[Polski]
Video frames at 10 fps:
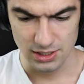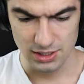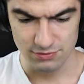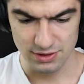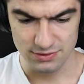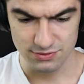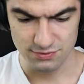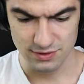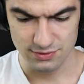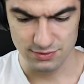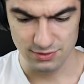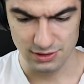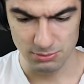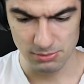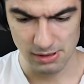E, więc, więc, no
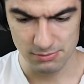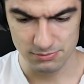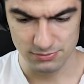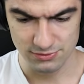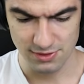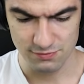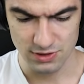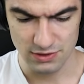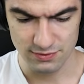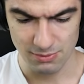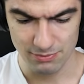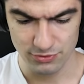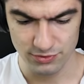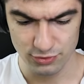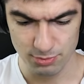jakby mam z definicji, mam
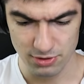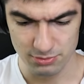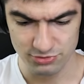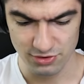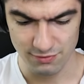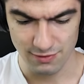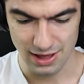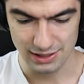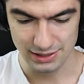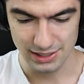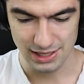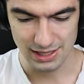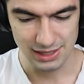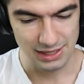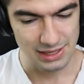dosyć sporą
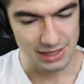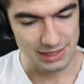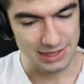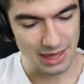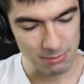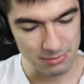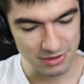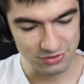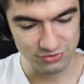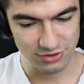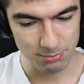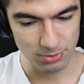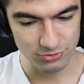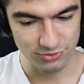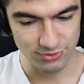przewagę. Ja bym jeszcze
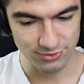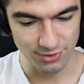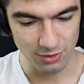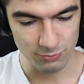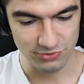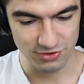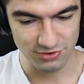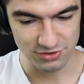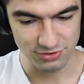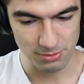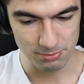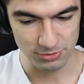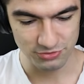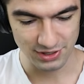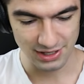pocisnął, w sensie jeszcze bym
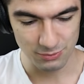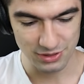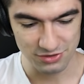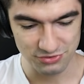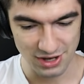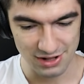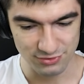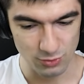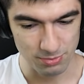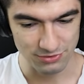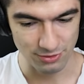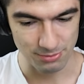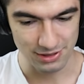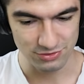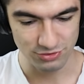poczekał, jeszcze raz kupię
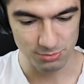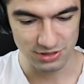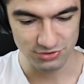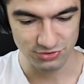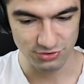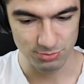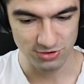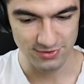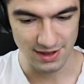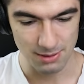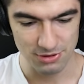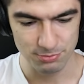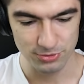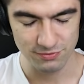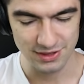sobie, żeby jeszcze szybciej zarabiać,
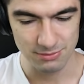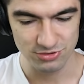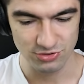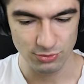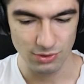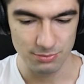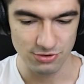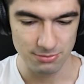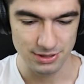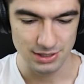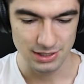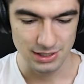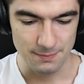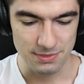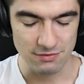bo to wydaje mi się, że ulepsza mi
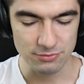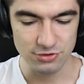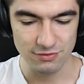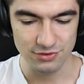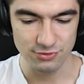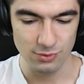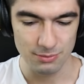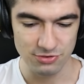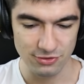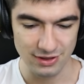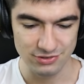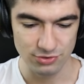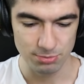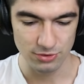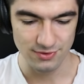nie wiem, czy to właśnie ulepsza to, jak
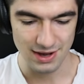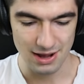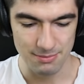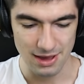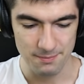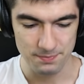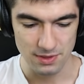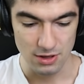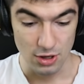szybko zarabiam.